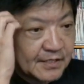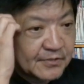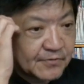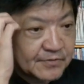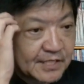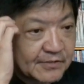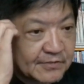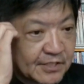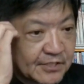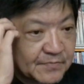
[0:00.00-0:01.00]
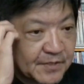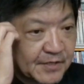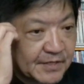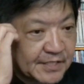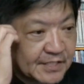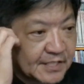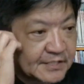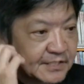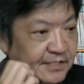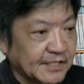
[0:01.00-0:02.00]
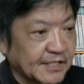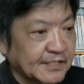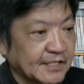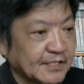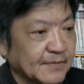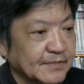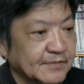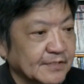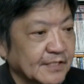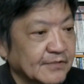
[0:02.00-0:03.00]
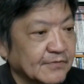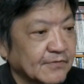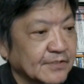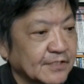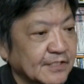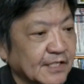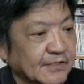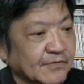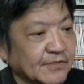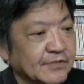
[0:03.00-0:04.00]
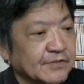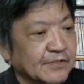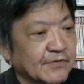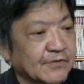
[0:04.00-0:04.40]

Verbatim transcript: 詳細の説明は控えさせていただきますが、当時生徒の自主性を